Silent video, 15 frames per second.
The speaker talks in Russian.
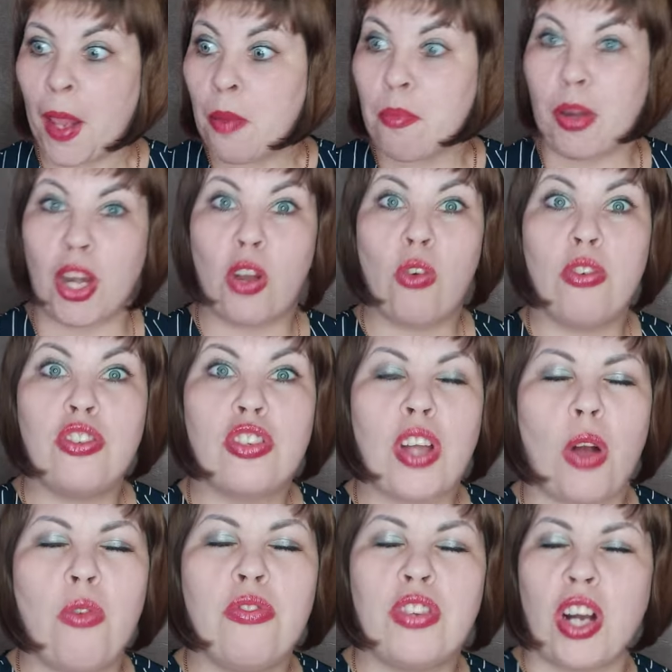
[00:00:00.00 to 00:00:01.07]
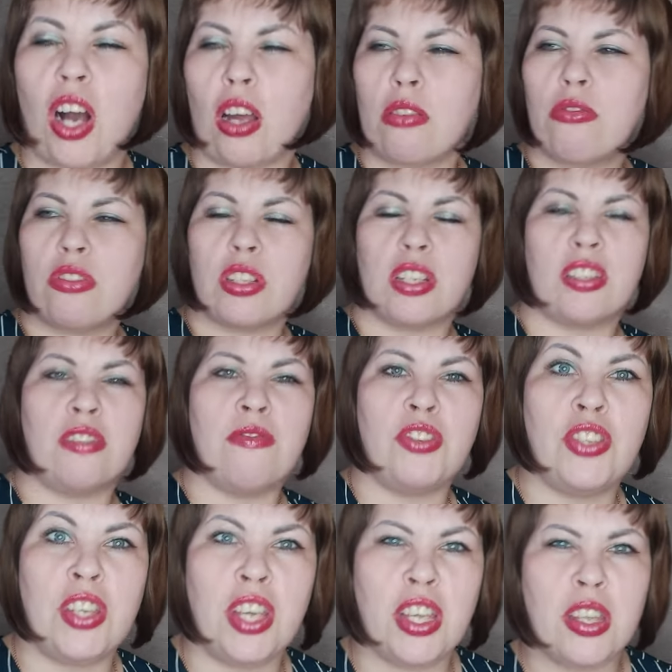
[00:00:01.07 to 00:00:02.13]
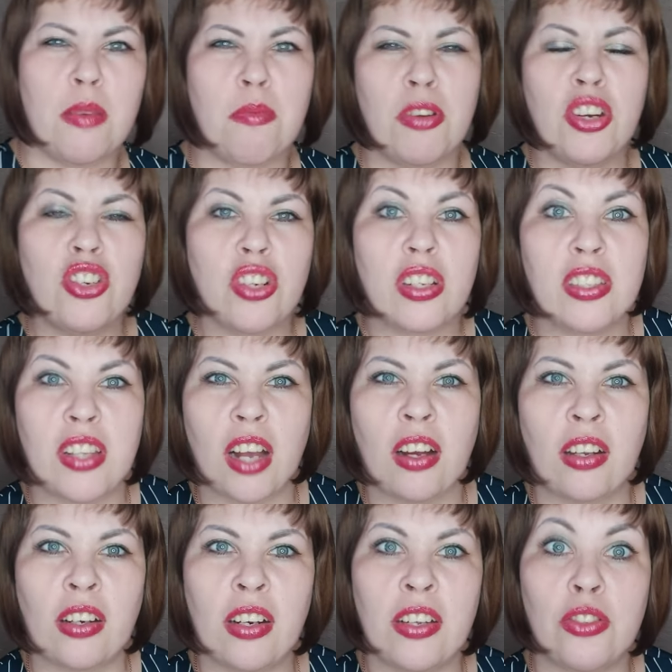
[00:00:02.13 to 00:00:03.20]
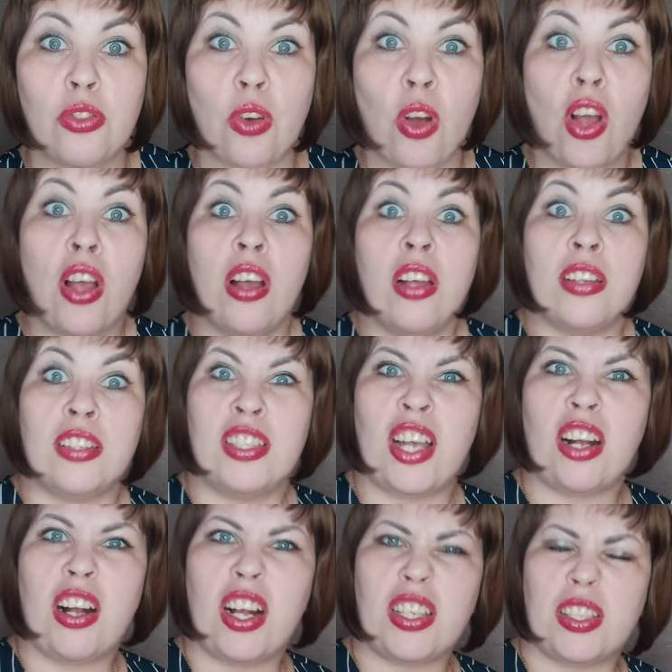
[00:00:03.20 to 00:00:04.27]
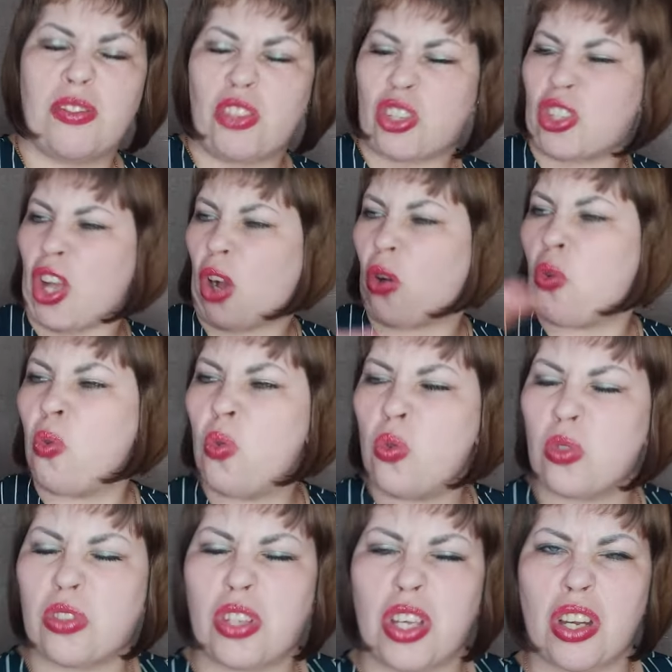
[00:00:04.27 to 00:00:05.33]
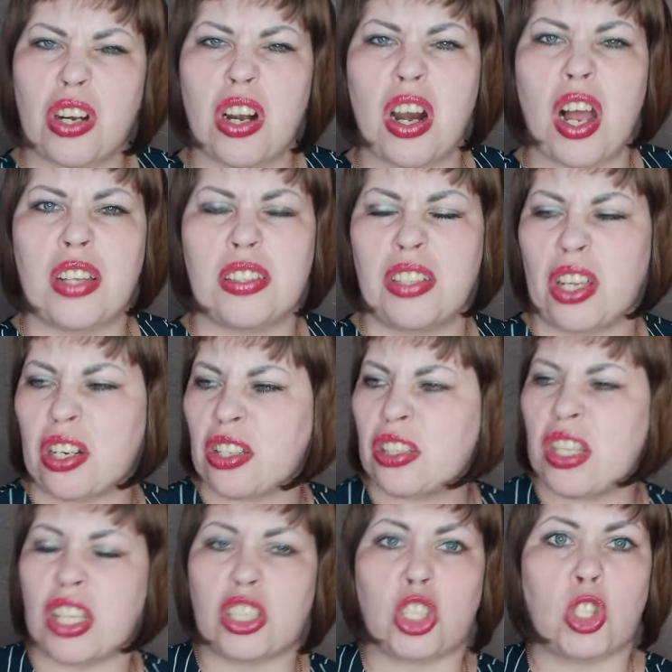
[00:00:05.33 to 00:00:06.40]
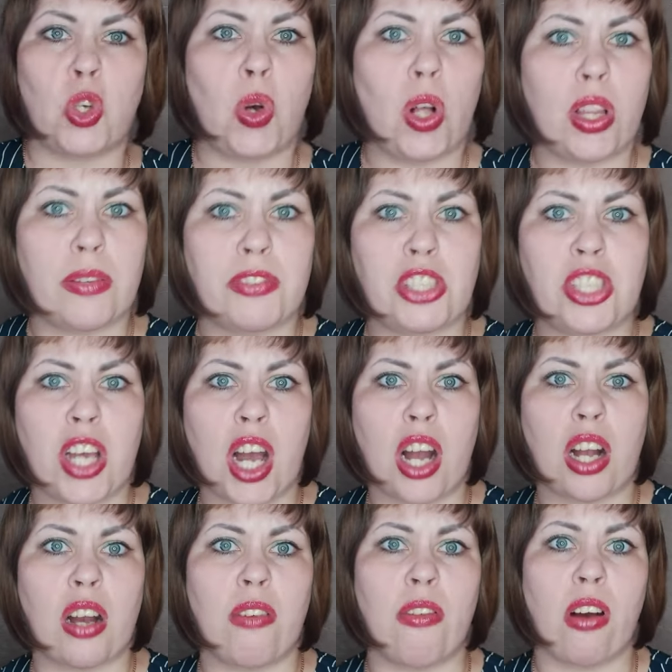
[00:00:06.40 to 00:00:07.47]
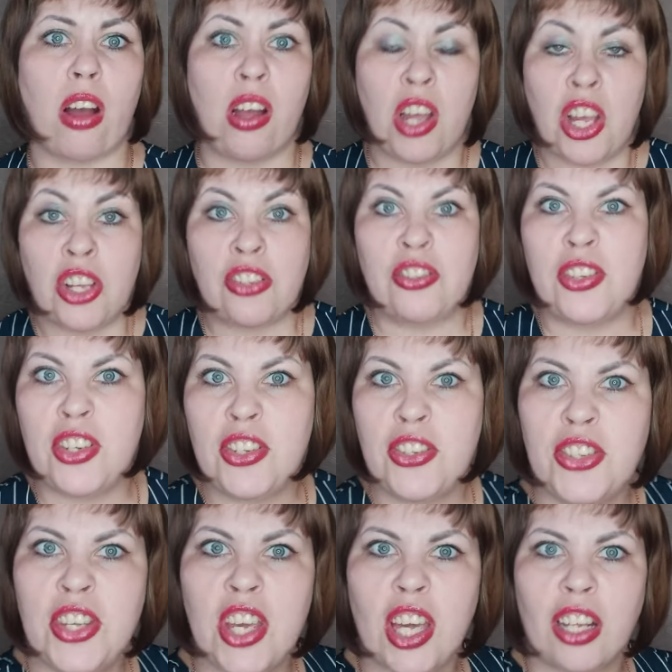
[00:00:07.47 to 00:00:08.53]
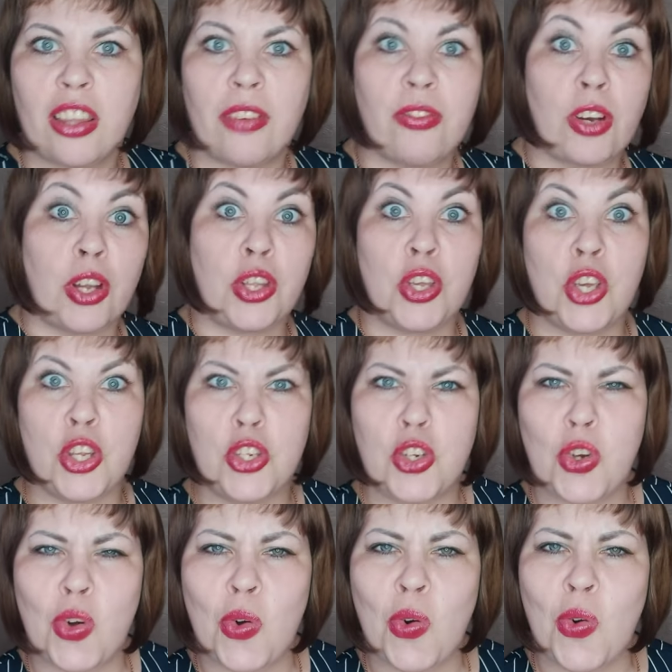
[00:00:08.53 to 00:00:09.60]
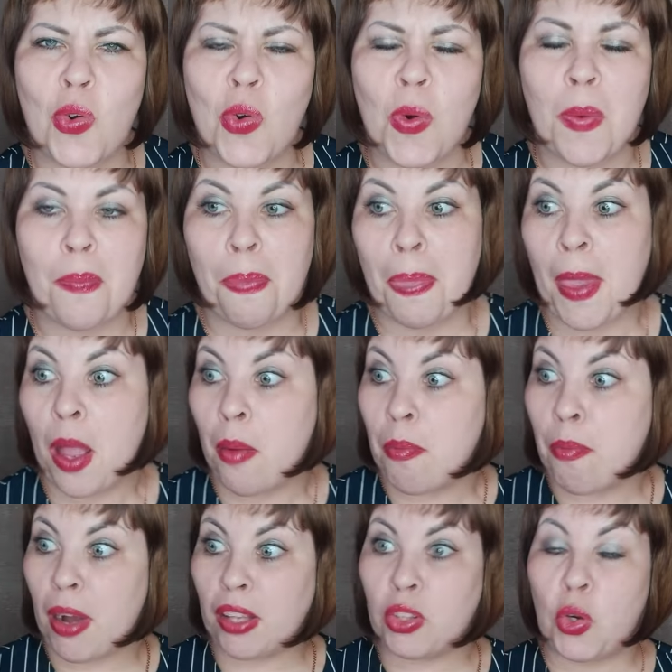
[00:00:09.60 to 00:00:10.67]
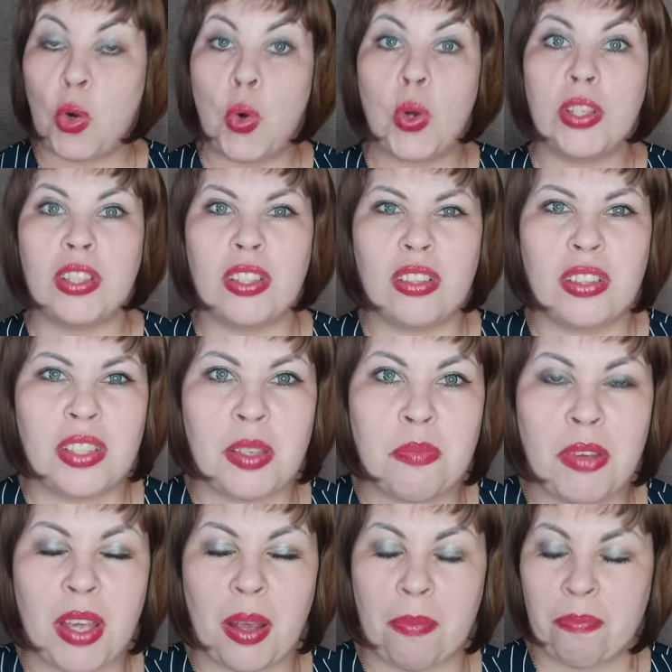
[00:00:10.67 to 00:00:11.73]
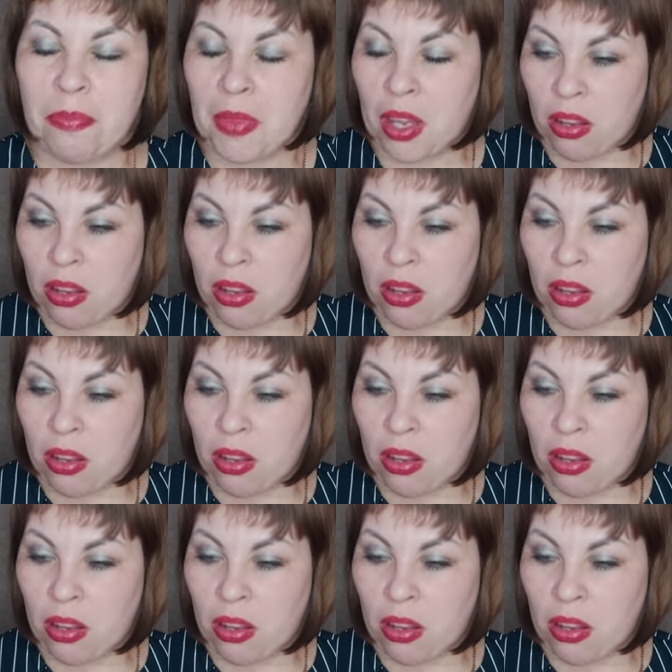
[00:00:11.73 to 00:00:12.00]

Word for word: Приходишь в какое-нибудь хорошее заведение, ближе к закрытию, заказываешь закуски разные, разносола всякого, десертов, коньячку. Подходит к тебе